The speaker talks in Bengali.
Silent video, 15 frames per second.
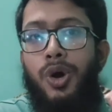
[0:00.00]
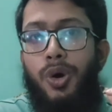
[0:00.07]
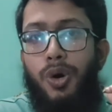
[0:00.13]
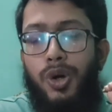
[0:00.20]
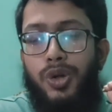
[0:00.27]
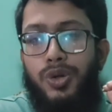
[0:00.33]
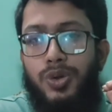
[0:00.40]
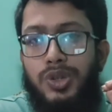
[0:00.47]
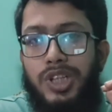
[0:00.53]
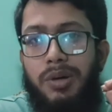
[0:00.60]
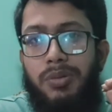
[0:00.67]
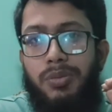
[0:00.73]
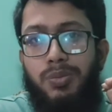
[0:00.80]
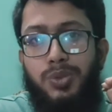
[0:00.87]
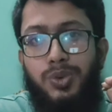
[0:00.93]
অতটা
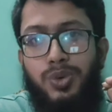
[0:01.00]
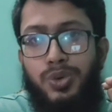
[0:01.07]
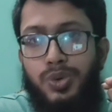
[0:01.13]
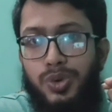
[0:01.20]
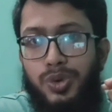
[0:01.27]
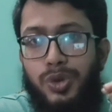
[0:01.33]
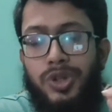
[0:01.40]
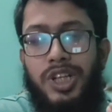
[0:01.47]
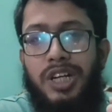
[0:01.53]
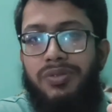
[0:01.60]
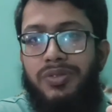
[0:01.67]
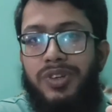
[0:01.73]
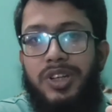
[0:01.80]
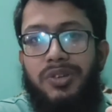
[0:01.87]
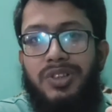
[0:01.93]
দ্রুত তার
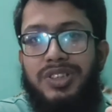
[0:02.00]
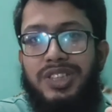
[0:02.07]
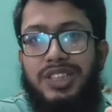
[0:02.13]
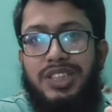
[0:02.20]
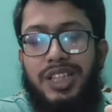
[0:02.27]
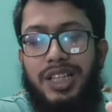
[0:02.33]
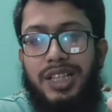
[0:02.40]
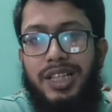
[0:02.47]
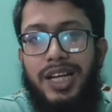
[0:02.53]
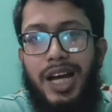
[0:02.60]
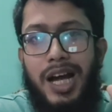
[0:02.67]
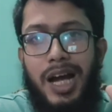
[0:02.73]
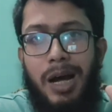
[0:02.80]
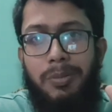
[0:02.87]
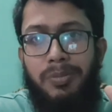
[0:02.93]
ফ্রিকোয়েন্সির সাথে
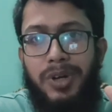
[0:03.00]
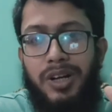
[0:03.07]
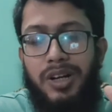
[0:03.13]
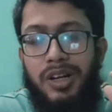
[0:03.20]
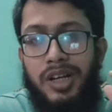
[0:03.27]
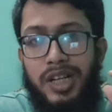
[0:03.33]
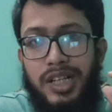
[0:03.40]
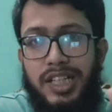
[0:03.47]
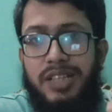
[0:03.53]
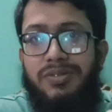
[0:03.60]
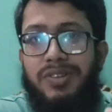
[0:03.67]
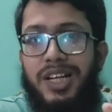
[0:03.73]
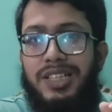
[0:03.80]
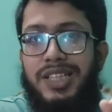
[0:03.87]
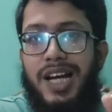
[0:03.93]
আপনার
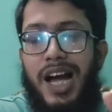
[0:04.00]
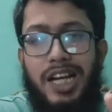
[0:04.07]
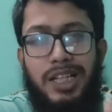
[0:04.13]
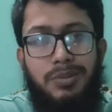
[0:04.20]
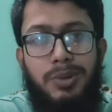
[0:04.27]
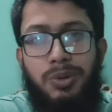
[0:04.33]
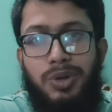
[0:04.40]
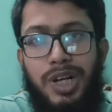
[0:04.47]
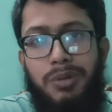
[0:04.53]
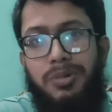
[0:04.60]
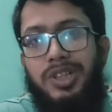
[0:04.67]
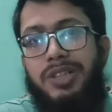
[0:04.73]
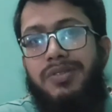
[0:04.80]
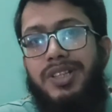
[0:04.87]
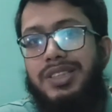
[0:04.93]
ডিভাইসে আসবেও না এবং
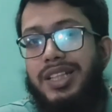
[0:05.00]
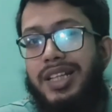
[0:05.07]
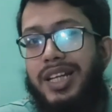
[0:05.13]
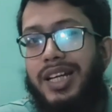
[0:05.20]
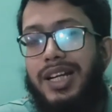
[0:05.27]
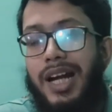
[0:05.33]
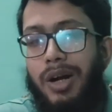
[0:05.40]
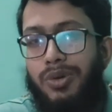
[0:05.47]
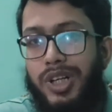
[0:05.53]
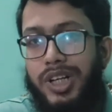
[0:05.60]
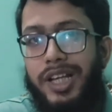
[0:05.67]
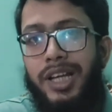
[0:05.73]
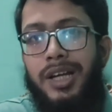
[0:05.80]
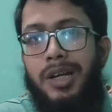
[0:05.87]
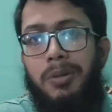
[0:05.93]
ডিভাইস থেকে
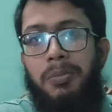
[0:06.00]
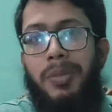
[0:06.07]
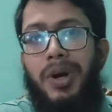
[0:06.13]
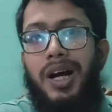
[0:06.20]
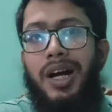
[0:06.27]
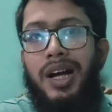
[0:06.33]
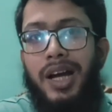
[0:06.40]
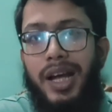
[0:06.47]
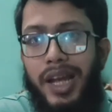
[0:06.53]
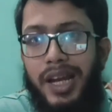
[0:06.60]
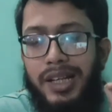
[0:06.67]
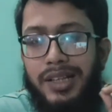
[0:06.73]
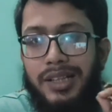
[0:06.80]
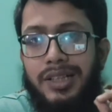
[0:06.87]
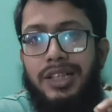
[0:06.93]
রাউটারে বা
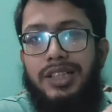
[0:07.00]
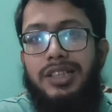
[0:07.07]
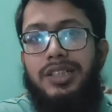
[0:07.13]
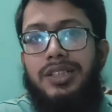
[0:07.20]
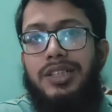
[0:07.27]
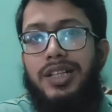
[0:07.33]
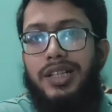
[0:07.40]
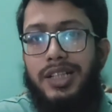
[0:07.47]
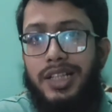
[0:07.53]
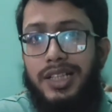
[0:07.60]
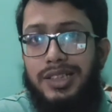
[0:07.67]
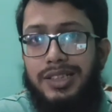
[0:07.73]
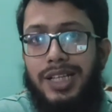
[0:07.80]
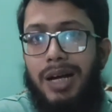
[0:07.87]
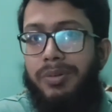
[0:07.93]
ইন্টারনেটে
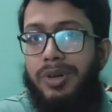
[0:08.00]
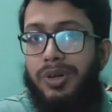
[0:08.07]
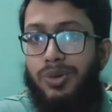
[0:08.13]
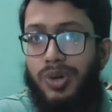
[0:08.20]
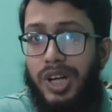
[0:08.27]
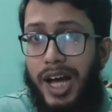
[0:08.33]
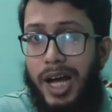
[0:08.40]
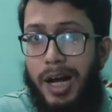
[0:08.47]
যাবেও না